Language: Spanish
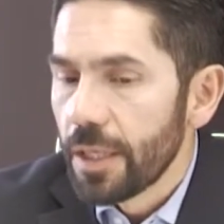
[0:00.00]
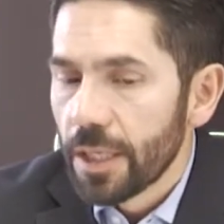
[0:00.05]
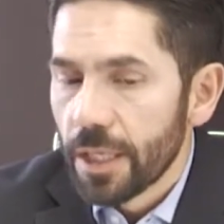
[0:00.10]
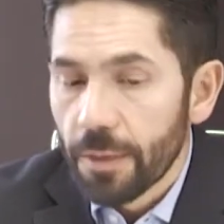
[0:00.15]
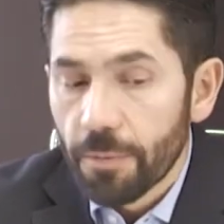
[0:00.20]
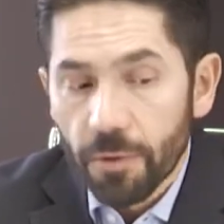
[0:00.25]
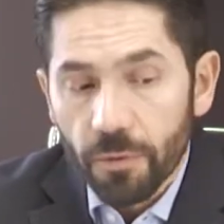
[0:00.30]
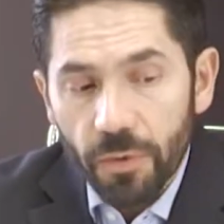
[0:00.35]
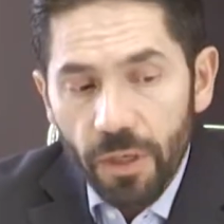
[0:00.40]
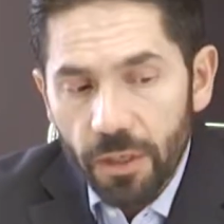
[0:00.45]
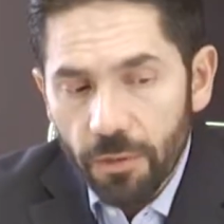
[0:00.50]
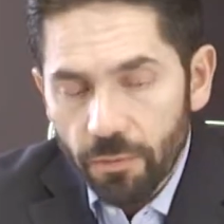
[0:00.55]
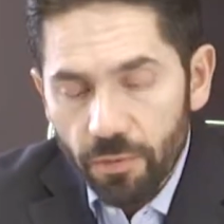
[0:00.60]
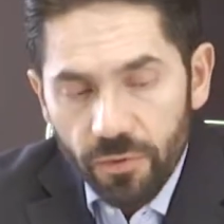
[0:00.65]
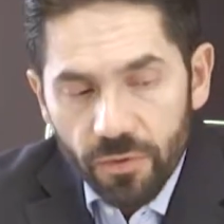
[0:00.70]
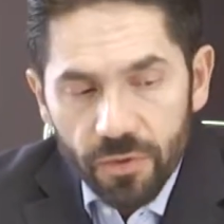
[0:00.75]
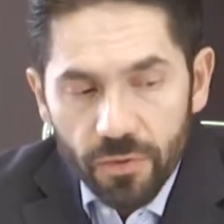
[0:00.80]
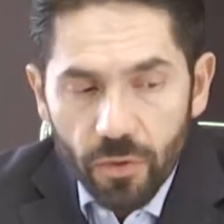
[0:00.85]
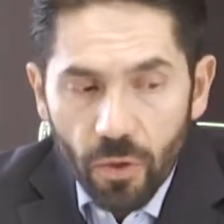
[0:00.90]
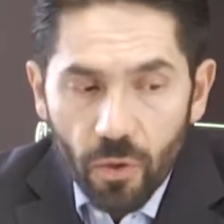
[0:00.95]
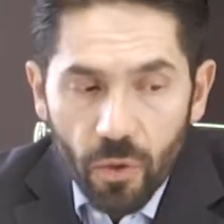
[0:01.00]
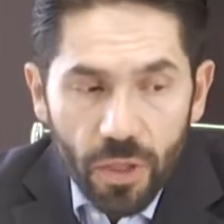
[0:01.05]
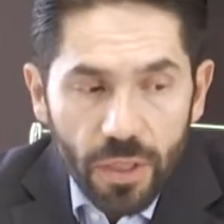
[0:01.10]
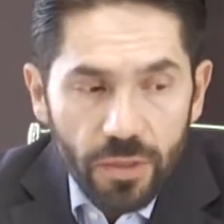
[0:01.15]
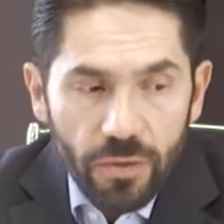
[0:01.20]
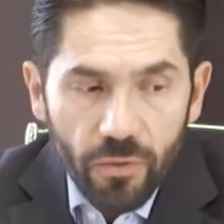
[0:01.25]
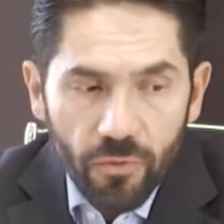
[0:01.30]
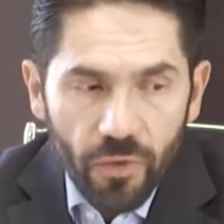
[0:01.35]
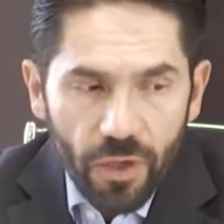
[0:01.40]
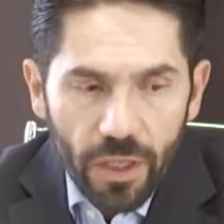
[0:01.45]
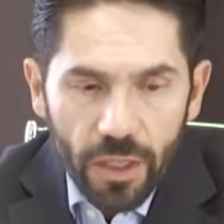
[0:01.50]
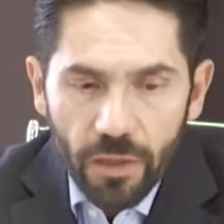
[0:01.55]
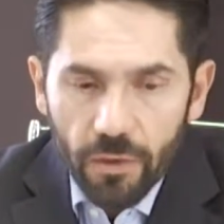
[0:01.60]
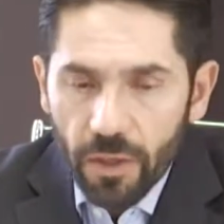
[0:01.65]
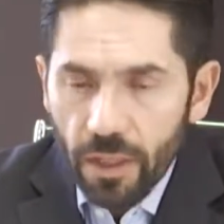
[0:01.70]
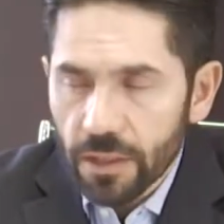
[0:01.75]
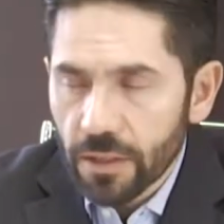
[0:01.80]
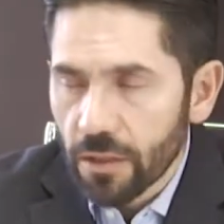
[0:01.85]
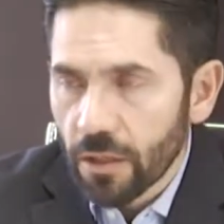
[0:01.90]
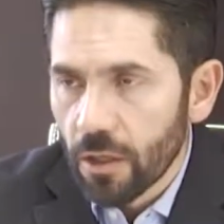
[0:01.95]
Y pues bueno, pues todo esto fue
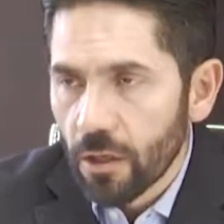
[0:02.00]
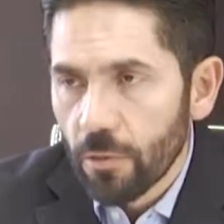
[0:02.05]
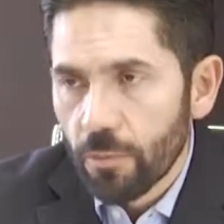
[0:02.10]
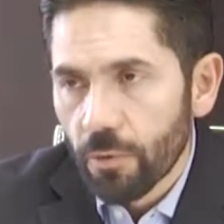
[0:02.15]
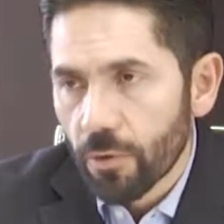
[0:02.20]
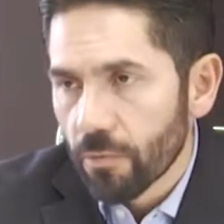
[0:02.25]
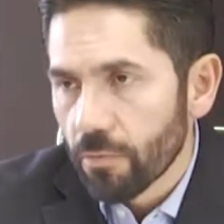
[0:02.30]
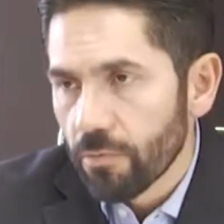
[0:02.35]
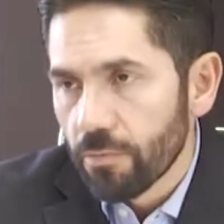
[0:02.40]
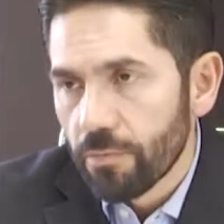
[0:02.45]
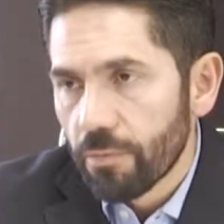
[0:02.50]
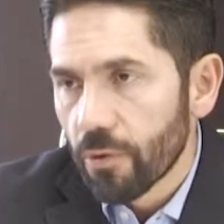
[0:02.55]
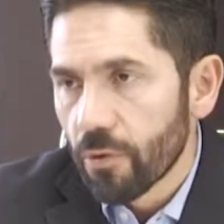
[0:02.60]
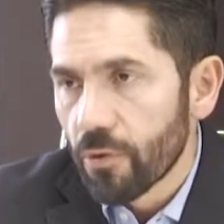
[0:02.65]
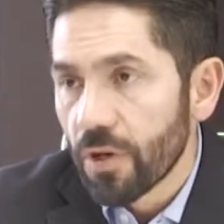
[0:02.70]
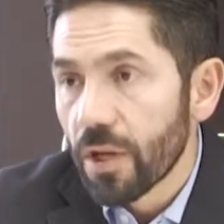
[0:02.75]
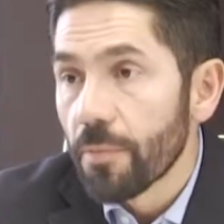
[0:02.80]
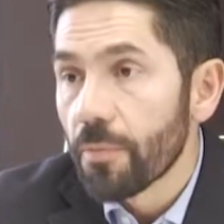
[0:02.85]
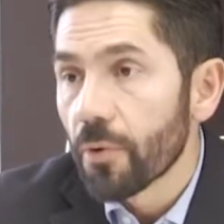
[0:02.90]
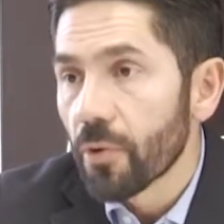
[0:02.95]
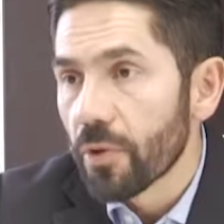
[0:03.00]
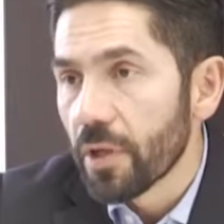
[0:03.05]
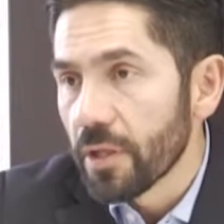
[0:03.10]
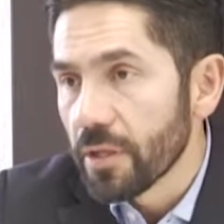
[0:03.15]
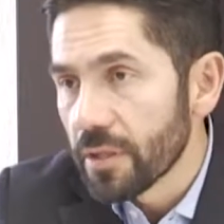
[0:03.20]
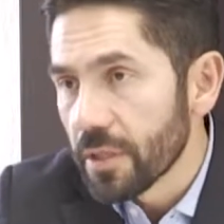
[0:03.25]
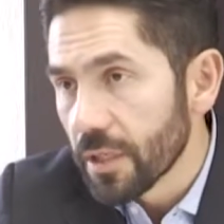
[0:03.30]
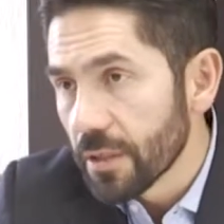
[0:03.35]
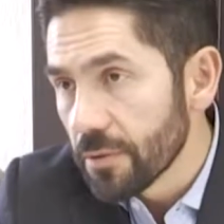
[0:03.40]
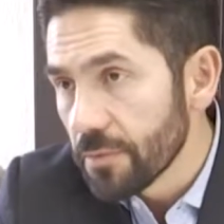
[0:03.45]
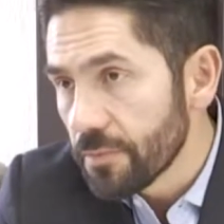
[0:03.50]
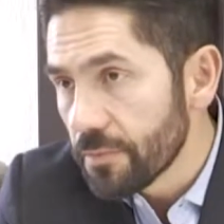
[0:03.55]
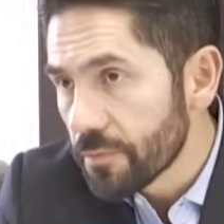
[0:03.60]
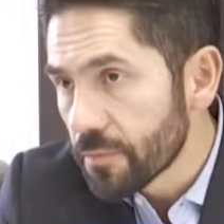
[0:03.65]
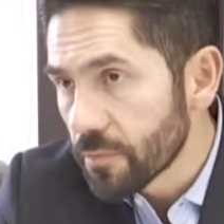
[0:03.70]
ocasionado por, por una imprudencia, ¿no?